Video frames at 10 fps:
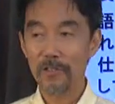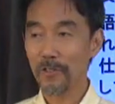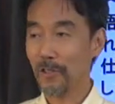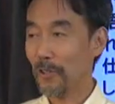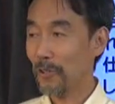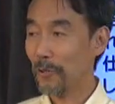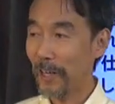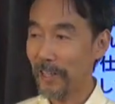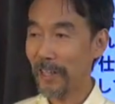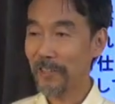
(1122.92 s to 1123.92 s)
いつ
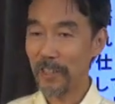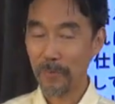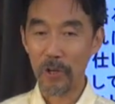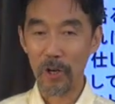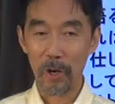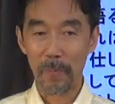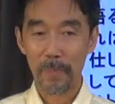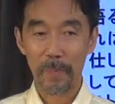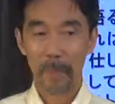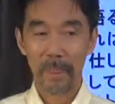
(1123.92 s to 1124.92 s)
終わりが来ても、